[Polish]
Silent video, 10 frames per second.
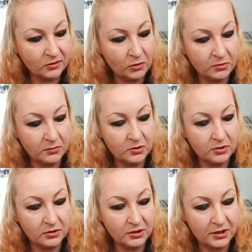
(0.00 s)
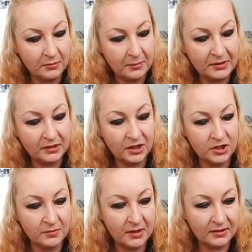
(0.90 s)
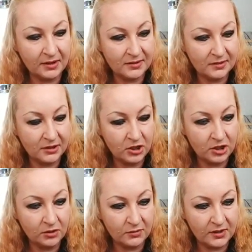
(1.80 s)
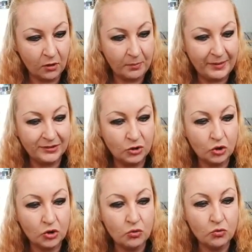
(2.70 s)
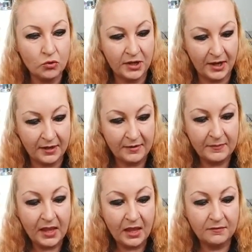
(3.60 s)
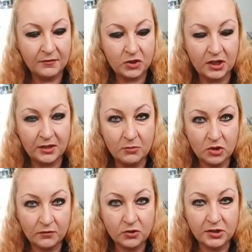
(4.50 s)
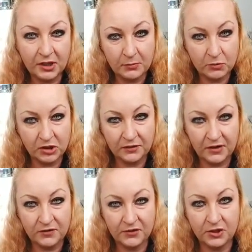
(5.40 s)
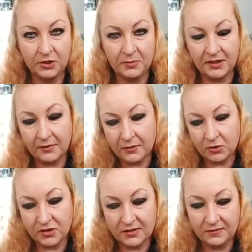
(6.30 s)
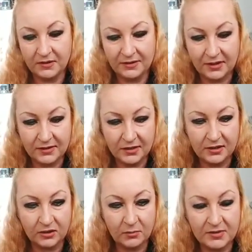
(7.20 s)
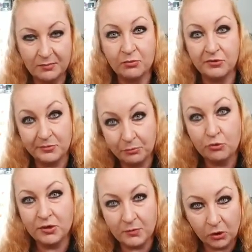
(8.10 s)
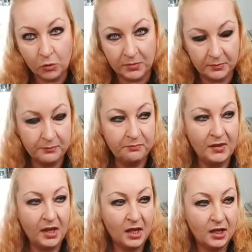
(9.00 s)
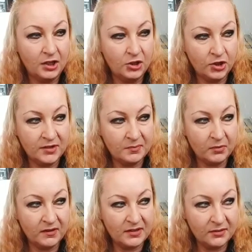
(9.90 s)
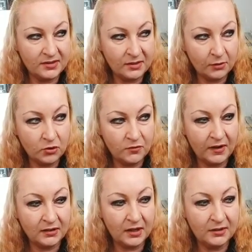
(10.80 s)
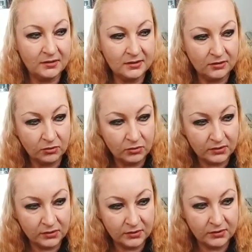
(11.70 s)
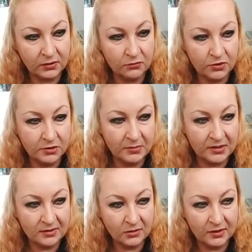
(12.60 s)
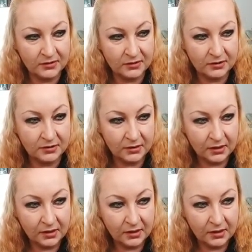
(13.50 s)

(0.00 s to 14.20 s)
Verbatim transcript: dobrym dniem. Matka Ziemia nas jesienią zaopatruje we wszelkie możliwości, tak by przetrwać w zimę. Ja wiem, że cywilizacyjnie to my sobie pójdziemy i kupimy i że sprowadzają z całego świata i cytrusy są w zimę, co jest